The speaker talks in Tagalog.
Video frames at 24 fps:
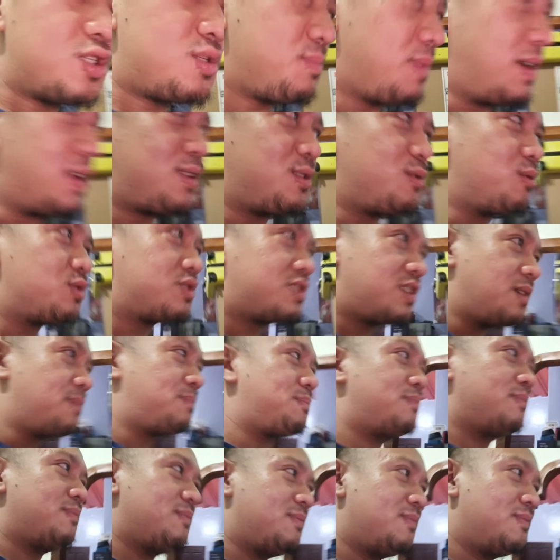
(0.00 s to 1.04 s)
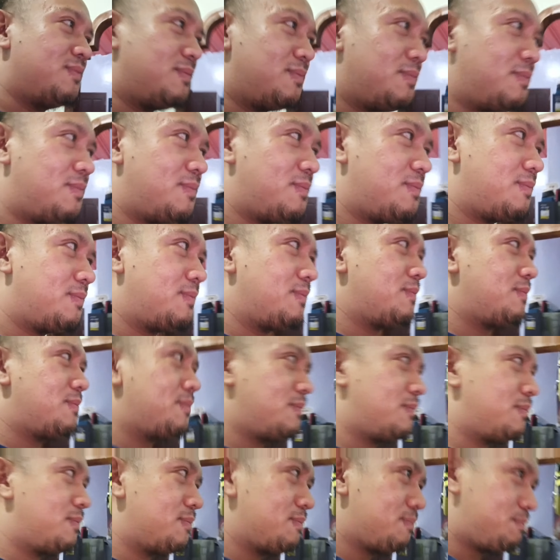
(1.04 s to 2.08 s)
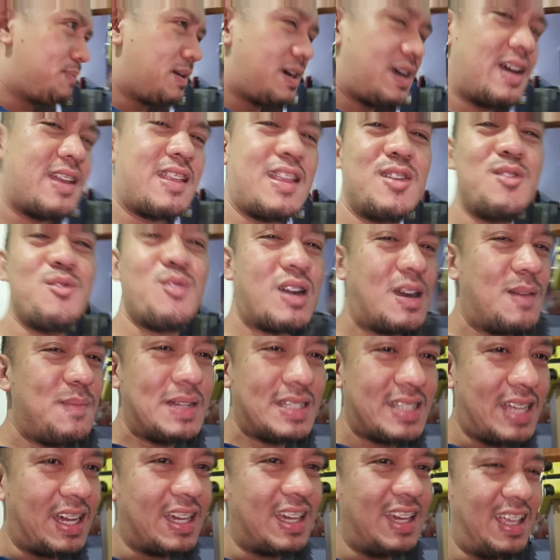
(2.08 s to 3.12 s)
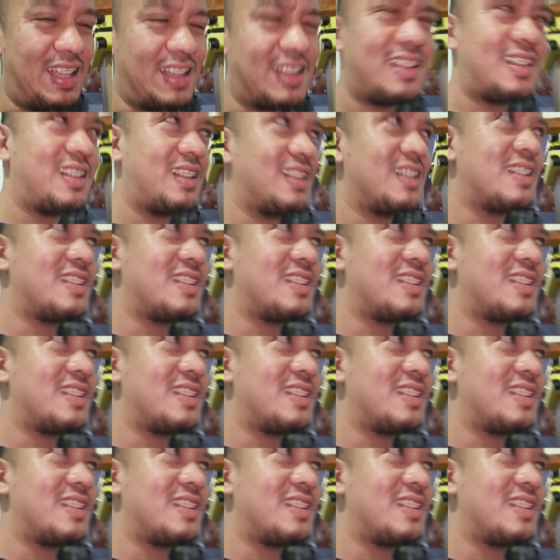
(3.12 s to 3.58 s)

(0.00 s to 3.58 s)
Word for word: Jesus Mariusik, makarayo ka masakit.